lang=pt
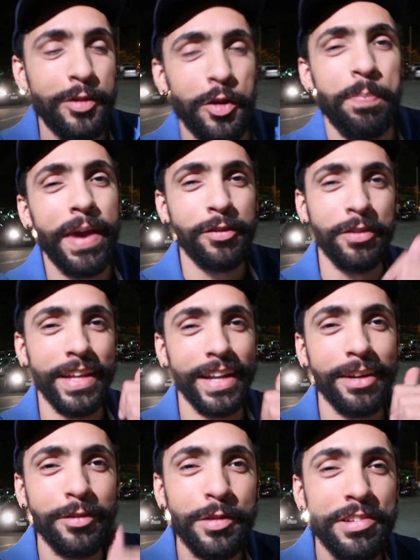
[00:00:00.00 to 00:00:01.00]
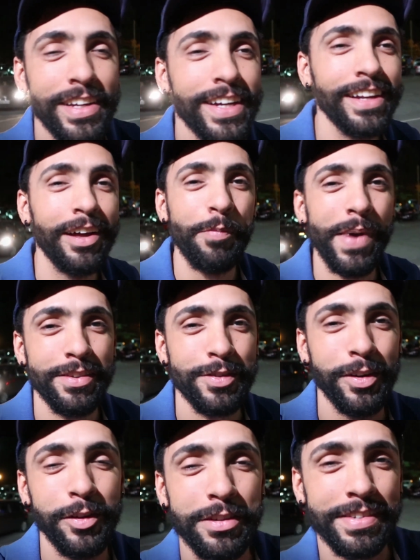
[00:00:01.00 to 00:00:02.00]
Tô perto dele, ele não xinga não, mas
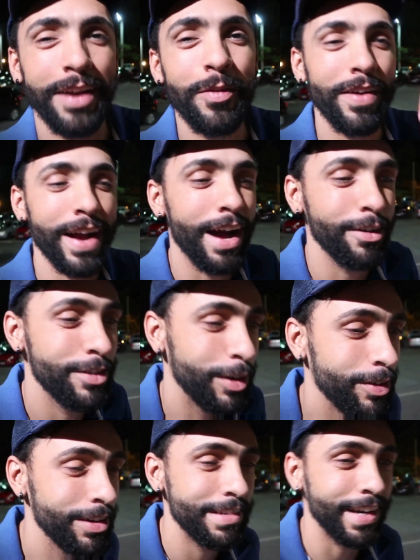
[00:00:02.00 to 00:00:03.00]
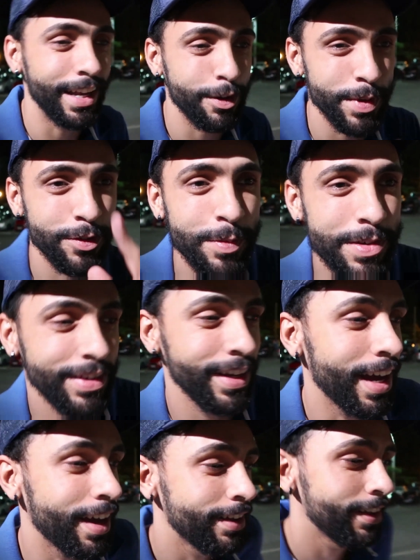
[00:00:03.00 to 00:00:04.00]
quando eu saio com o carro de longe, aí ele começou a me
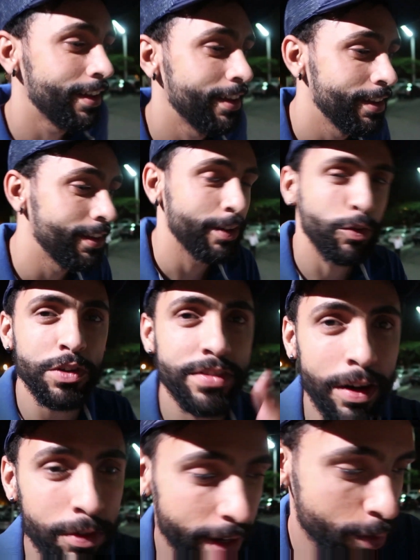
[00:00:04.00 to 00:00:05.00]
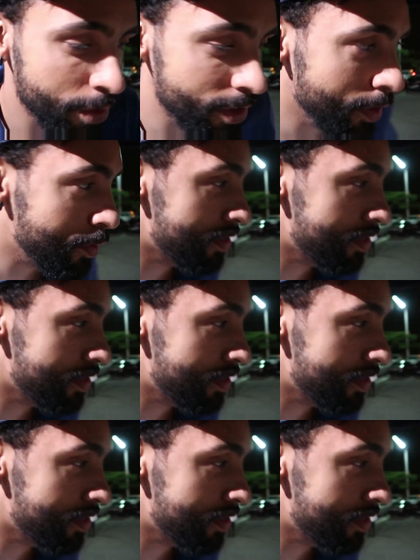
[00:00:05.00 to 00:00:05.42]
xingar. Cusão, velho. Cusão é